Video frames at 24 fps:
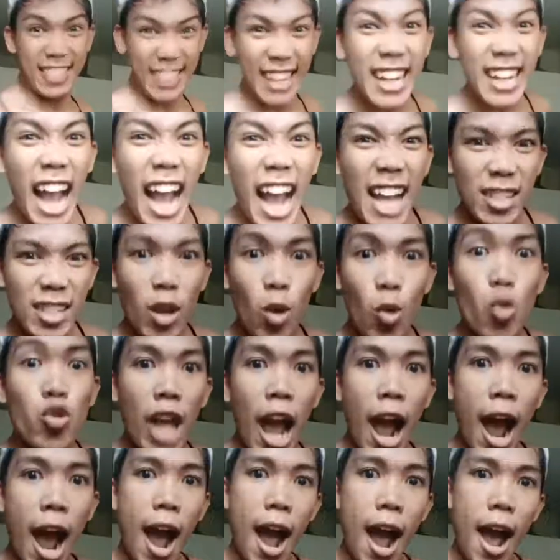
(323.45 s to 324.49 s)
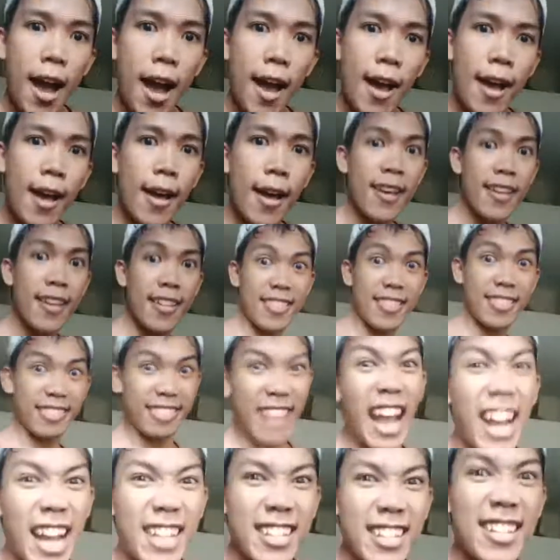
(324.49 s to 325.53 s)
Tagasa mo, kuya.
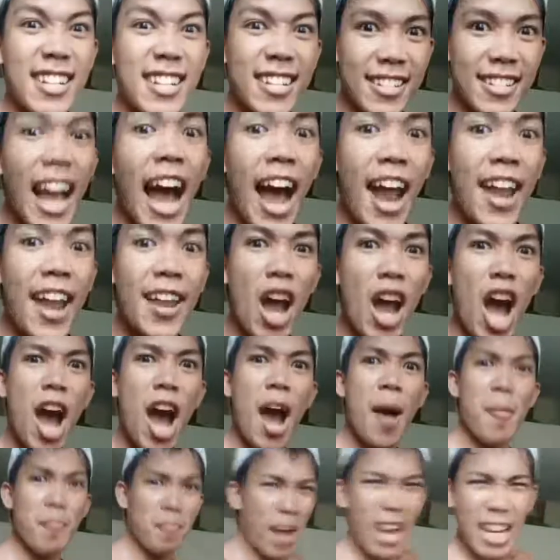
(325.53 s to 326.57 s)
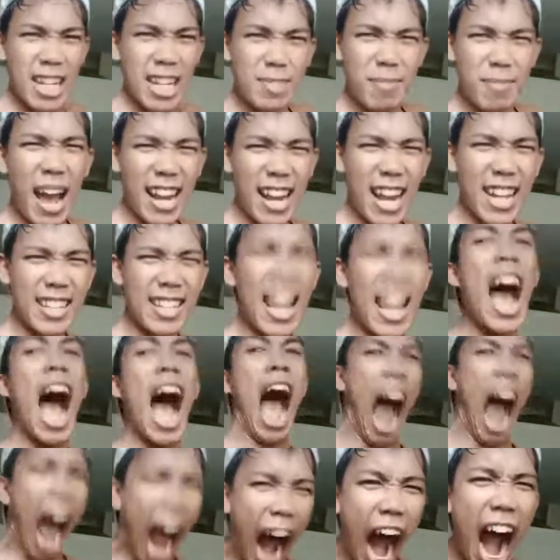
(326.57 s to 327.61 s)
Taga-Jinsan. Mga sukarat,
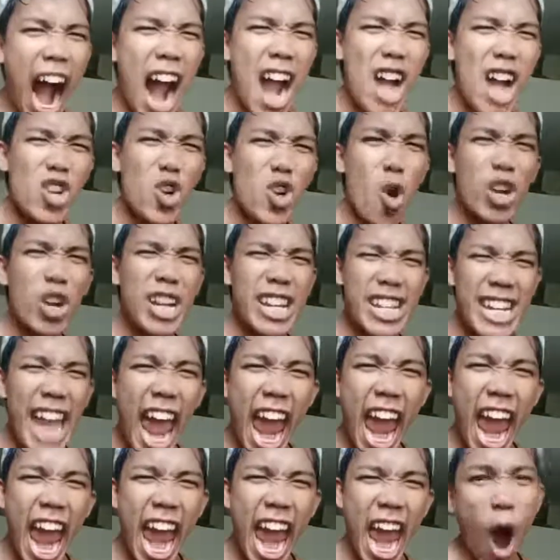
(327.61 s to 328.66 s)
are you ready?